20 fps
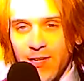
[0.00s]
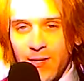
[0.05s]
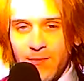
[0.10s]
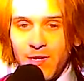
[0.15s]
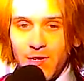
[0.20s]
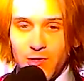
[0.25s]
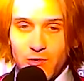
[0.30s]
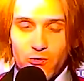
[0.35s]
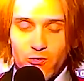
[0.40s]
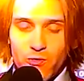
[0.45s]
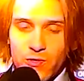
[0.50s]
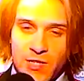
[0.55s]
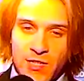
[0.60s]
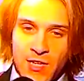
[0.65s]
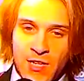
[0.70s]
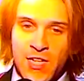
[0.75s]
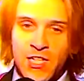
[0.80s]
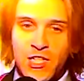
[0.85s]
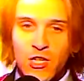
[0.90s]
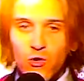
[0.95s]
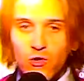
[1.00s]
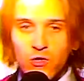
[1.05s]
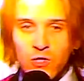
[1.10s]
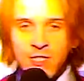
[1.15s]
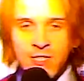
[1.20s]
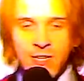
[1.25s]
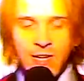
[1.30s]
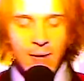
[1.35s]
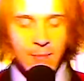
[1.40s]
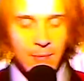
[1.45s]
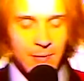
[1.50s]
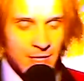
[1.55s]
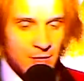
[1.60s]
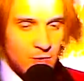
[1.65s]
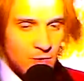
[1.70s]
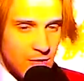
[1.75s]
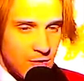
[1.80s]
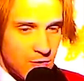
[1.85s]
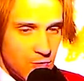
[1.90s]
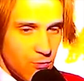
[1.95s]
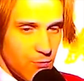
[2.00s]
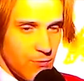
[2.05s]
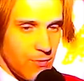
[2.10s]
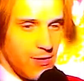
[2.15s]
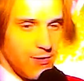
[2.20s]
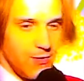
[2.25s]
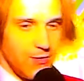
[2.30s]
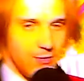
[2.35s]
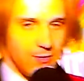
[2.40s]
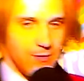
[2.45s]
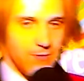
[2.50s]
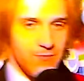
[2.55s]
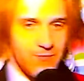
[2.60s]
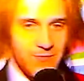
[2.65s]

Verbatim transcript: très bien, surtout que ça été déjà enregistré à la précédente session, mais euh,